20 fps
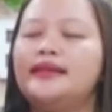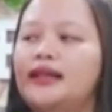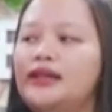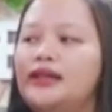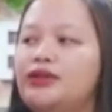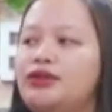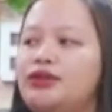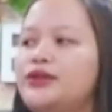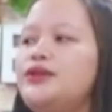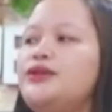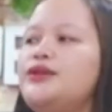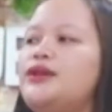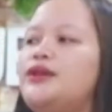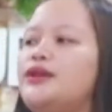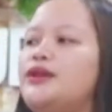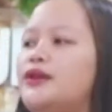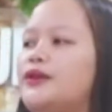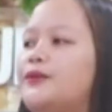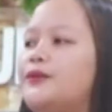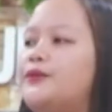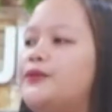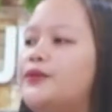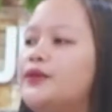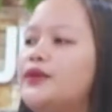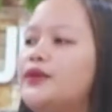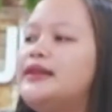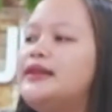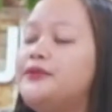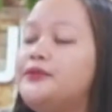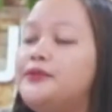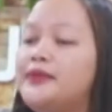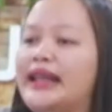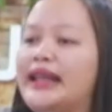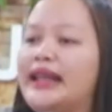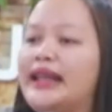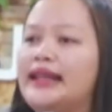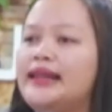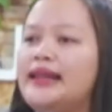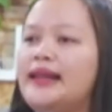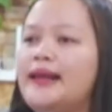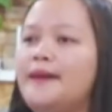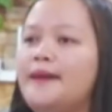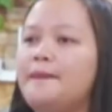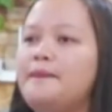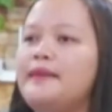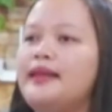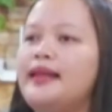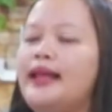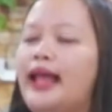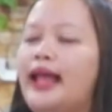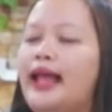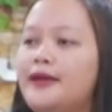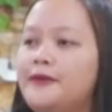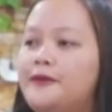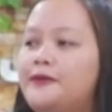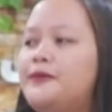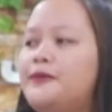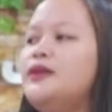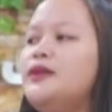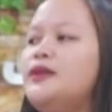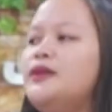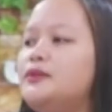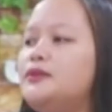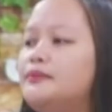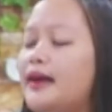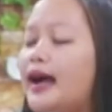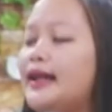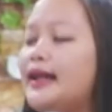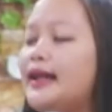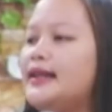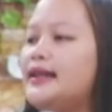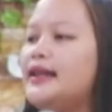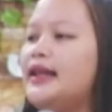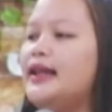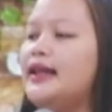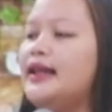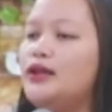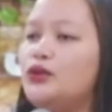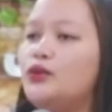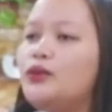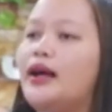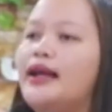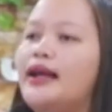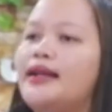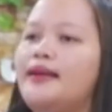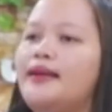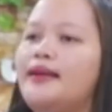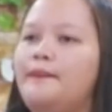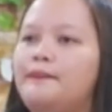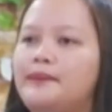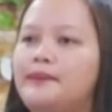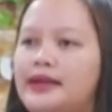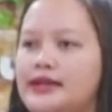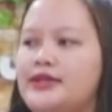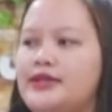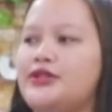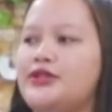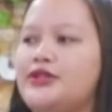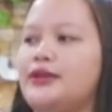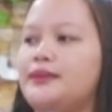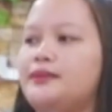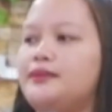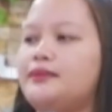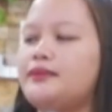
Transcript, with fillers: union of full divinity and full humanity in one person.